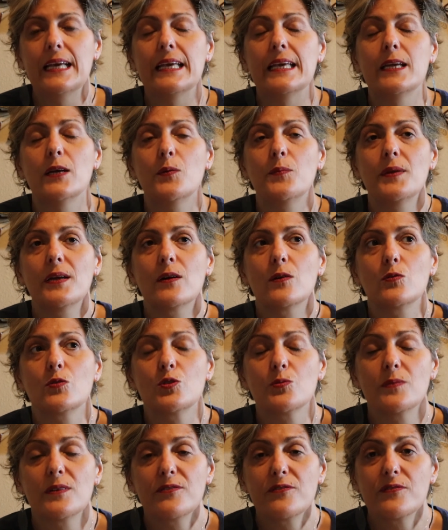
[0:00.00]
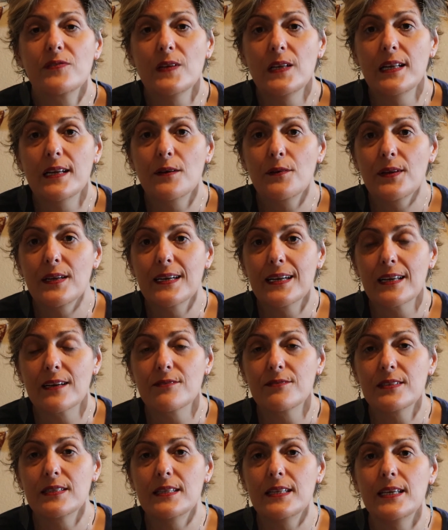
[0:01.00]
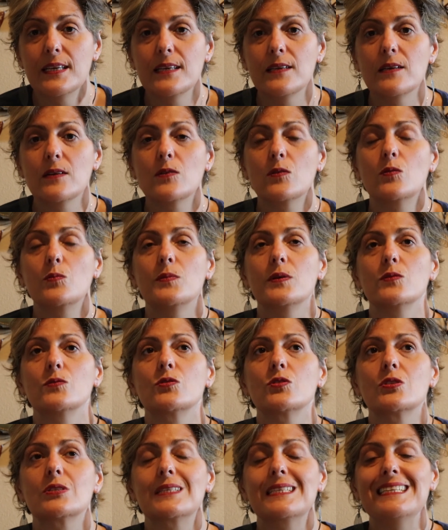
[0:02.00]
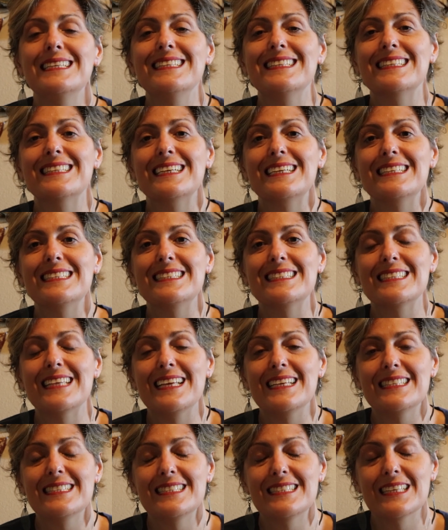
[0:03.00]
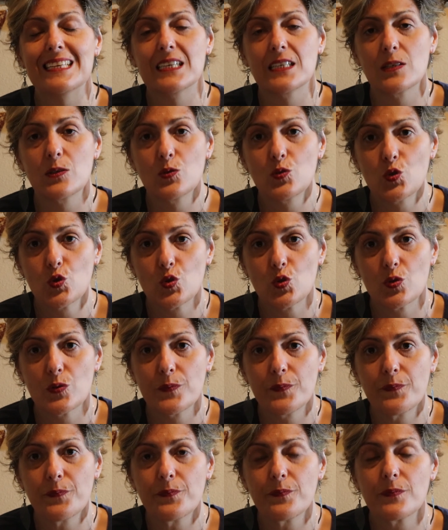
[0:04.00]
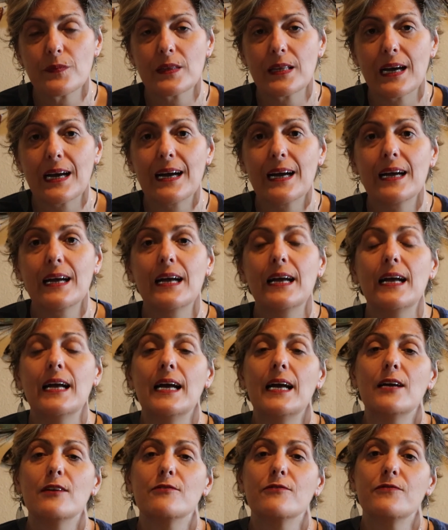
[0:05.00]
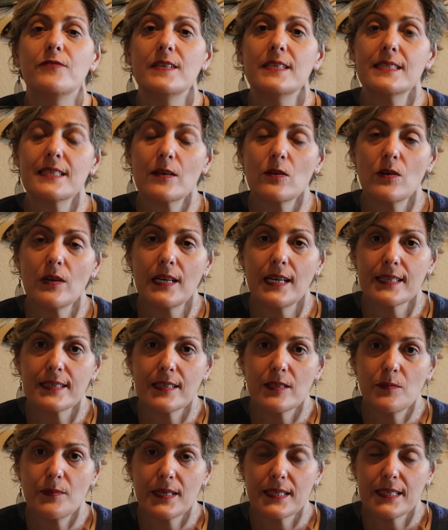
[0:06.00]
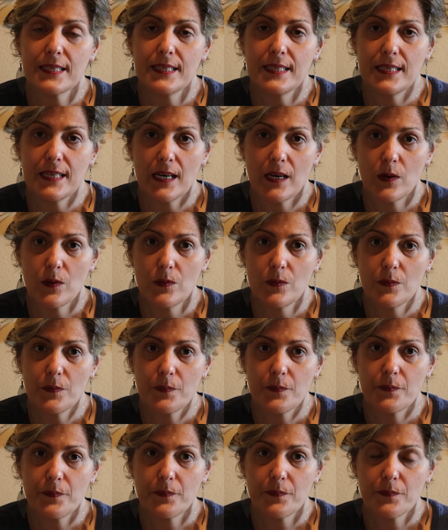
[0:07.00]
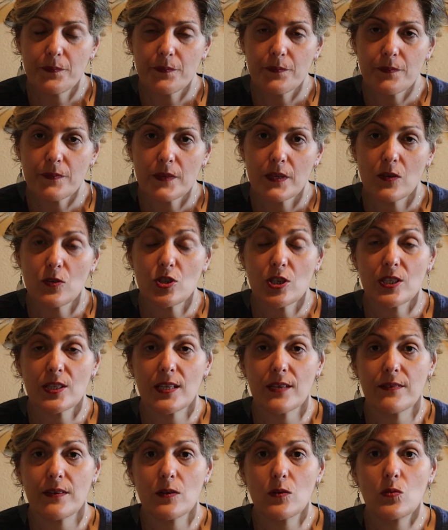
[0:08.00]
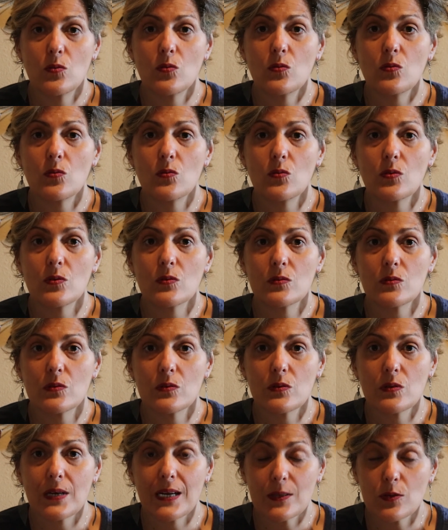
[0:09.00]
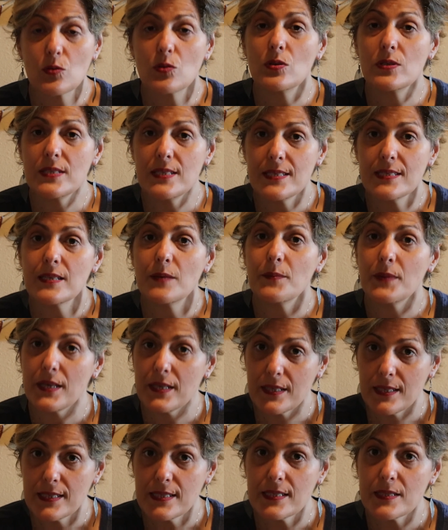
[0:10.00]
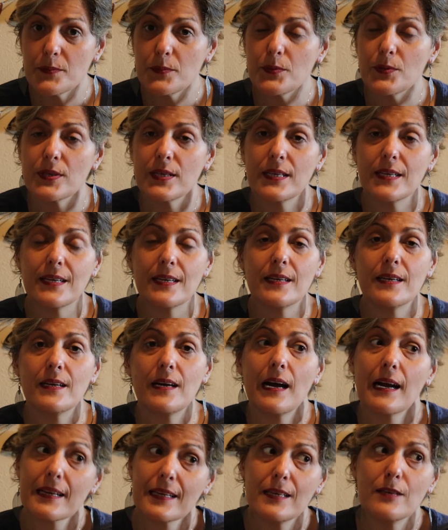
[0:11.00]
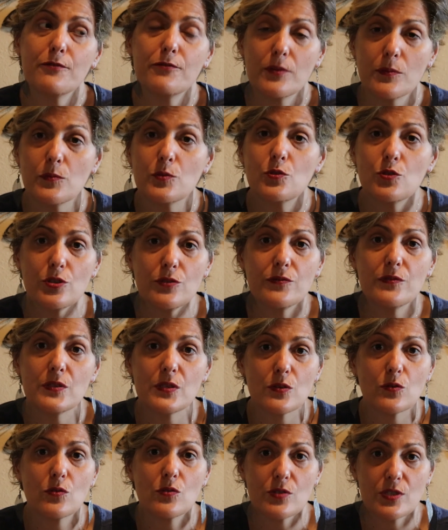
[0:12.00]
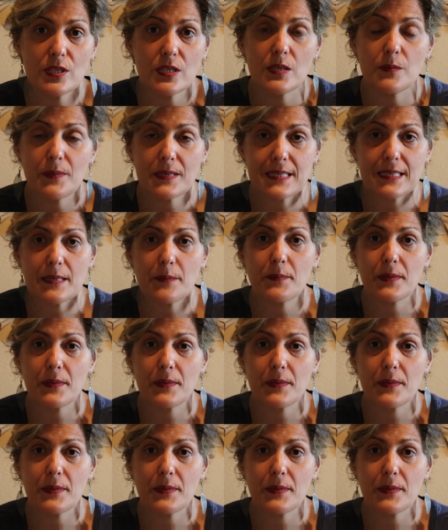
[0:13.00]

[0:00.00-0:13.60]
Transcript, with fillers: Eu, minha última filha, eu engravidei com meus 36 anos, tá? Fiz a coleta do material. Eu já estava com 14 semanas, porque aqui foi muito difícil eu conseguir passar